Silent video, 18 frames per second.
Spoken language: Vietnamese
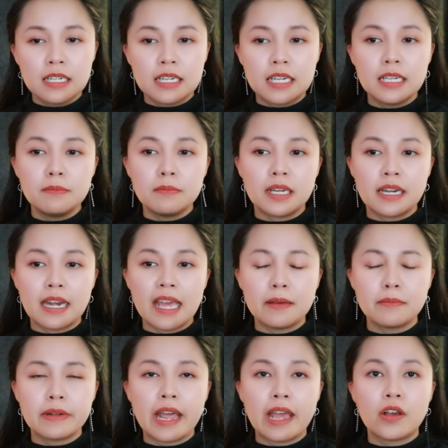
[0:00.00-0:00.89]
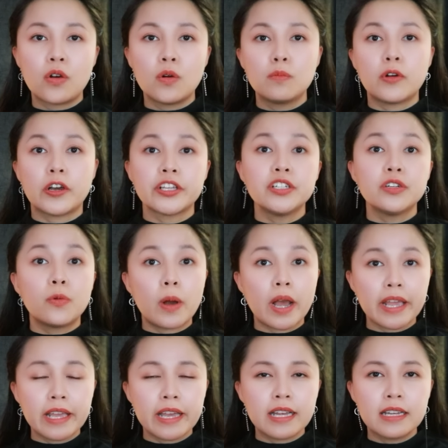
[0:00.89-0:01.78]
khi mà nam đang cùng mọi người
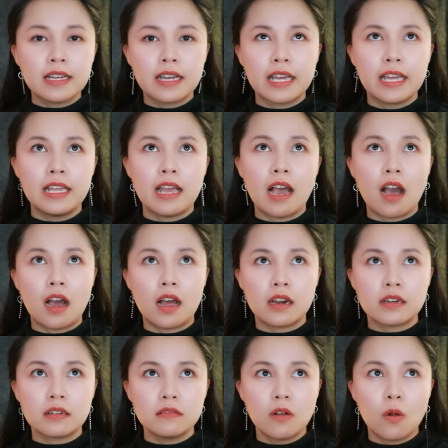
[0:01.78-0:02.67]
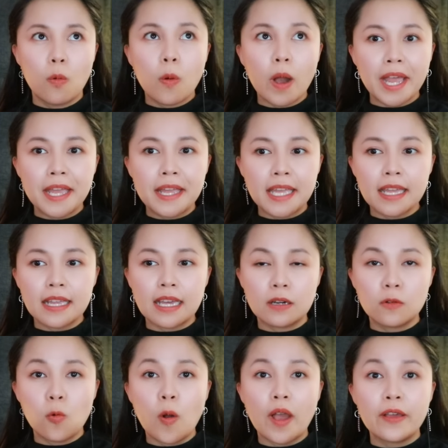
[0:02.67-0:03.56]
quay á thì họ quay cái
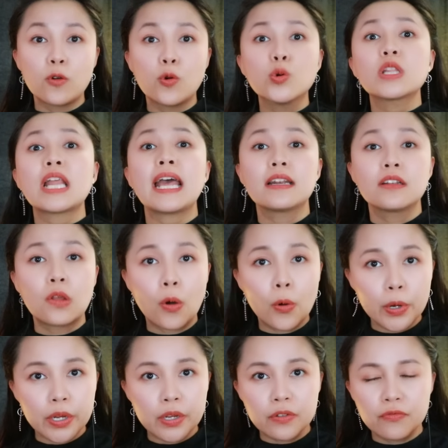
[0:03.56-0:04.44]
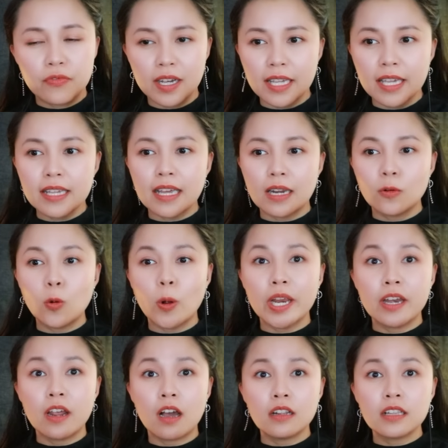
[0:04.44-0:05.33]
cảnh quay của thanh thôi và cái cảnh
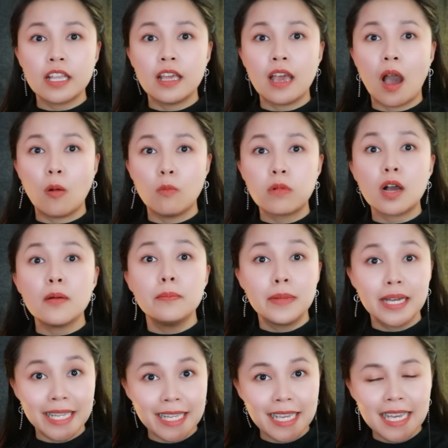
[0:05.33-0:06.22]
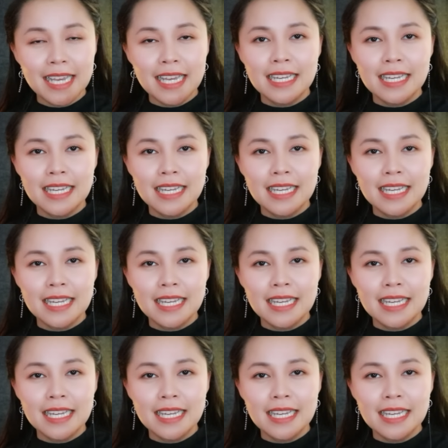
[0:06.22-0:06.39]
quay đó thì không có mi